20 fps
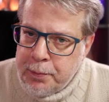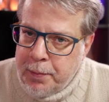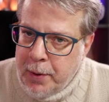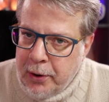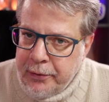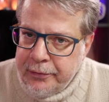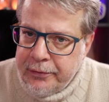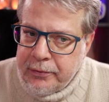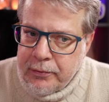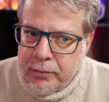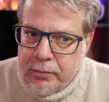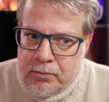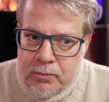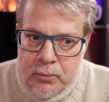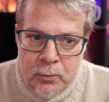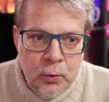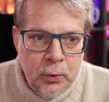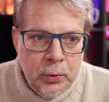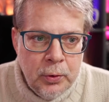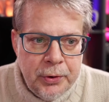buzz.
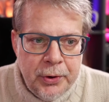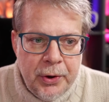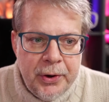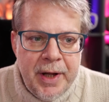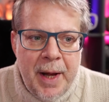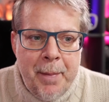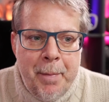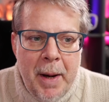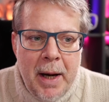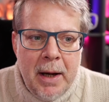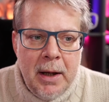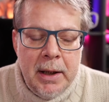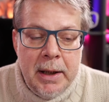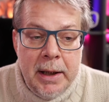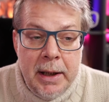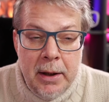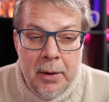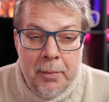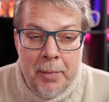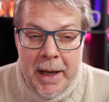Nous, on en a
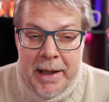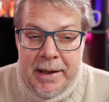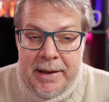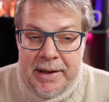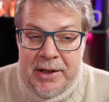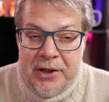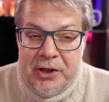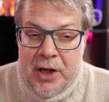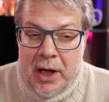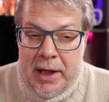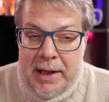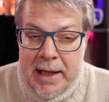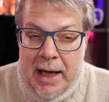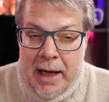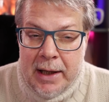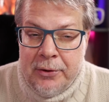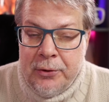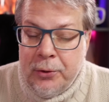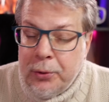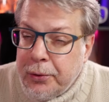parlé euh, bah, déjà il y
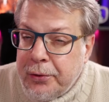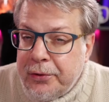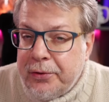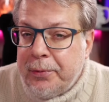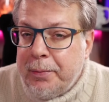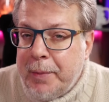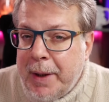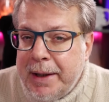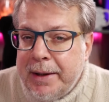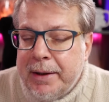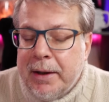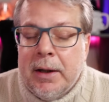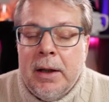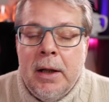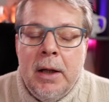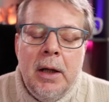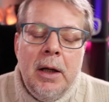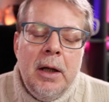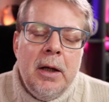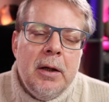a deux semaines
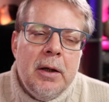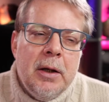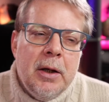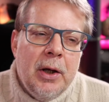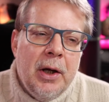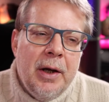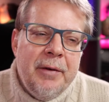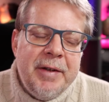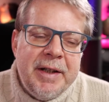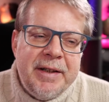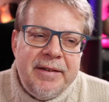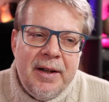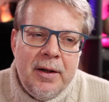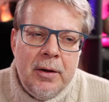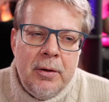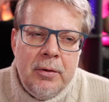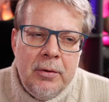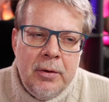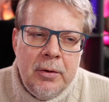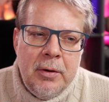avec
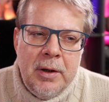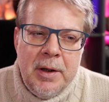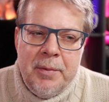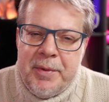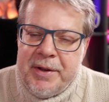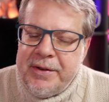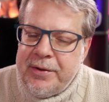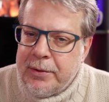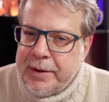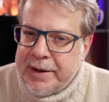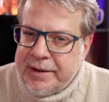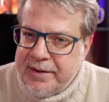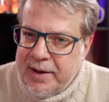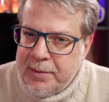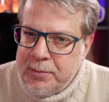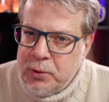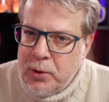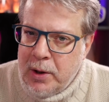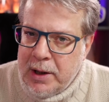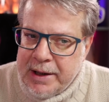l'émission avec
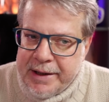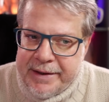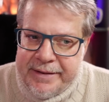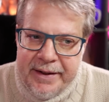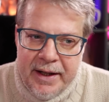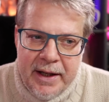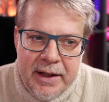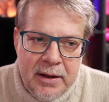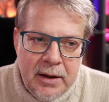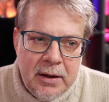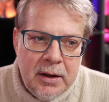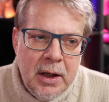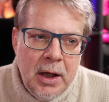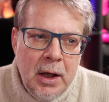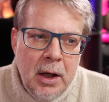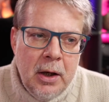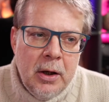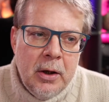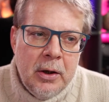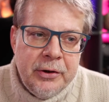Samuel Etienne.
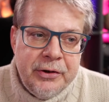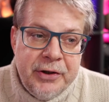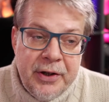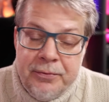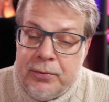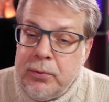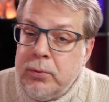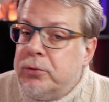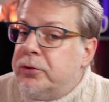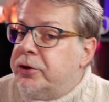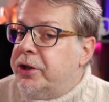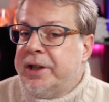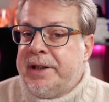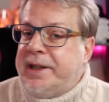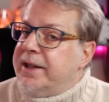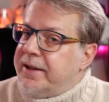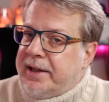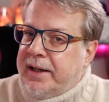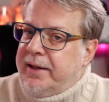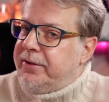Euh, j'avoue que
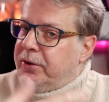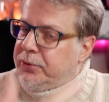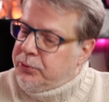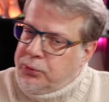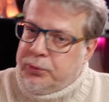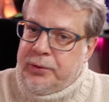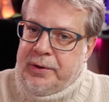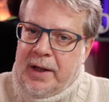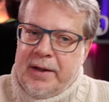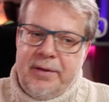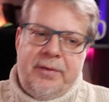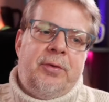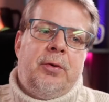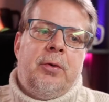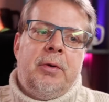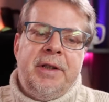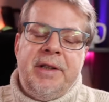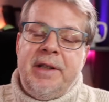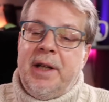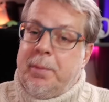j'étais très enthousiaste sur
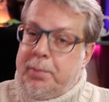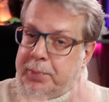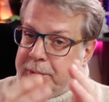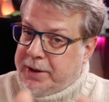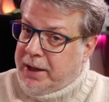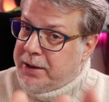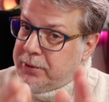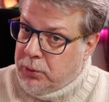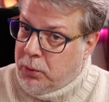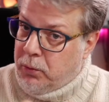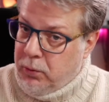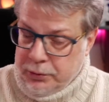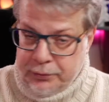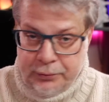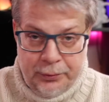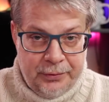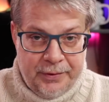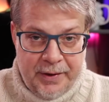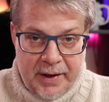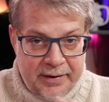l'idée, peut-être trop
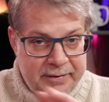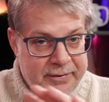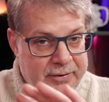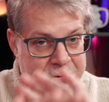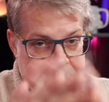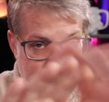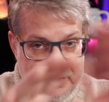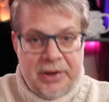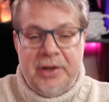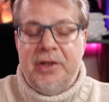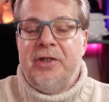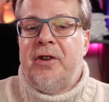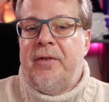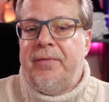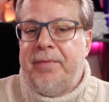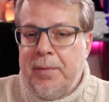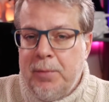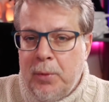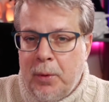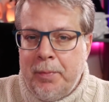enthousiaste. J'ai déjà
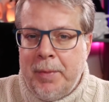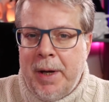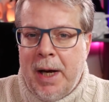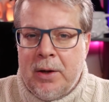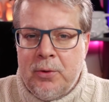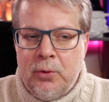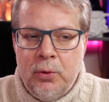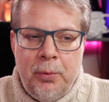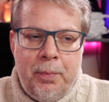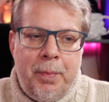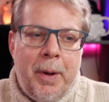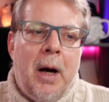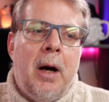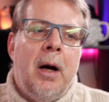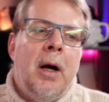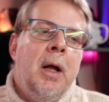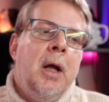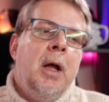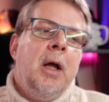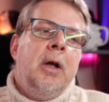fait mon mea culpa
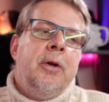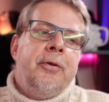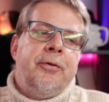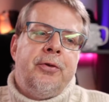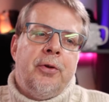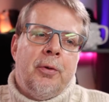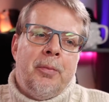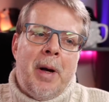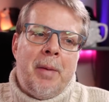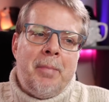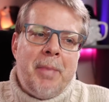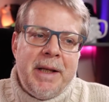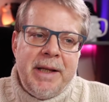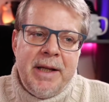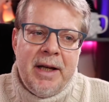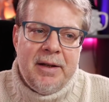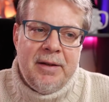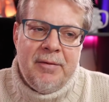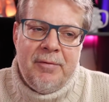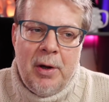sur ma
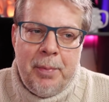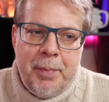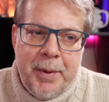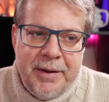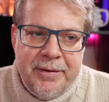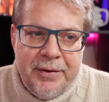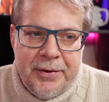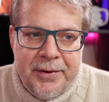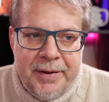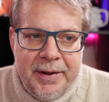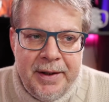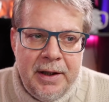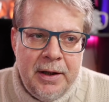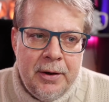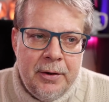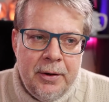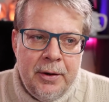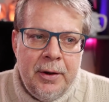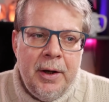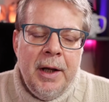manière d'avoir présenté
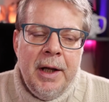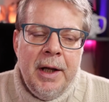euh,